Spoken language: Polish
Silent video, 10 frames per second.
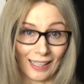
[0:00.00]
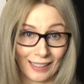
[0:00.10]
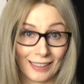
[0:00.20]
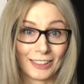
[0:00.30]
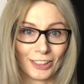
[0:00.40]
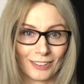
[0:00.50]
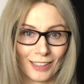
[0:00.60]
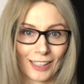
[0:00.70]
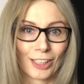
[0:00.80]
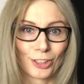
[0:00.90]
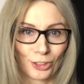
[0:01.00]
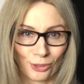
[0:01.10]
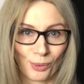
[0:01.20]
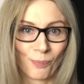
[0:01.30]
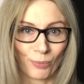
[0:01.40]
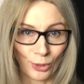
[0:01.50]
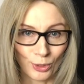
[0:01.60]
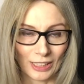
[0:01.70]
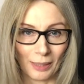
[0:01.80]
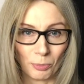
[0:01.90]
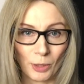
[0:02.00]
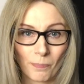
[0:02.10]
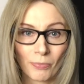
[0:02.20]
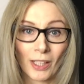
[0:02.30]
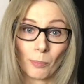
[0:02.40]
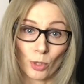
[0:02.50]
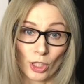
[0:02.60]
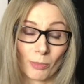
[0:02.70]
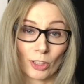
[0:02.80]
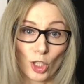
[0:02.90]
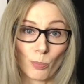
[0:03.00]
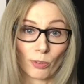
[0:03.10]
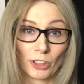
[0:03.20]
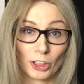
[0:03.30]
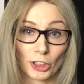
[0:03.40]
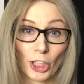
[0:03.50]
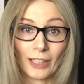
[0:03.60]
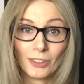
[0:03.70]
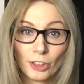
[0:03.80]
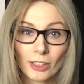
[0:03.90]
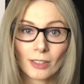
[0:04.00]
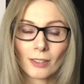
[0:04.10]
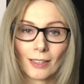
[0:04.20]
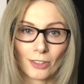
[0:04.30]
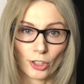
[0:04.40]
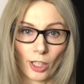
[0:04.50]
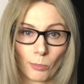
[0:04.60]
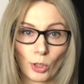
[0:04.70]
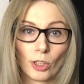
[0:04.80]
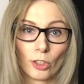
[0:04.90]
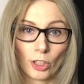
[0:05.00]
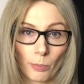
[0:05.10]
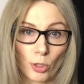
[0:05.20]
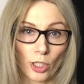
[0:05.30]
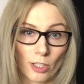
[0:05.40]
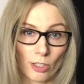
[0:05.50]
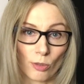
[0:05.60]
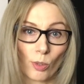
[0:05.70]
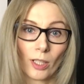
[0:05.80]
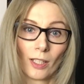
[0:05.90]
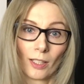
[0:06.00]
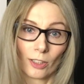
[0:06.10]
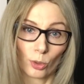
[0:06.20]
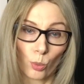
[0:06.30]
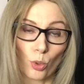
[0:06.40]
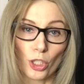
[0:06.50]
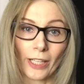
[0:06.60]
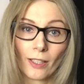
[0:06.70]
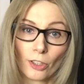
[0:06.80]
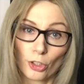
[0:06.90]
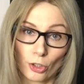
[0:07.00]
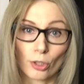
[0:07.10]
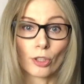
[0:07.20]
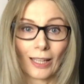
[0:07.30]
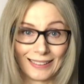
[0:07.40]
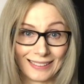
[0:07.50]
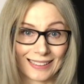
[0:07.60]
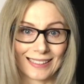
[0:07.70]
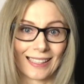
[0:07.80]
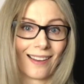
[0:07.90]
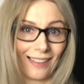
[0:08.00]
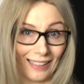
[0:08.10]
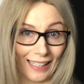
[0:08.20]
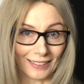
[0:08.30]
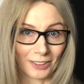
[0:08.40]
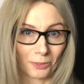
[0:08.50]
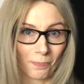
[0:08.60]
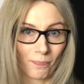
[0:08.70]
ale jednak są nocami. Możemy też powiedzieć, nikt na Ziemi nie przeżył dłużej niż x lat.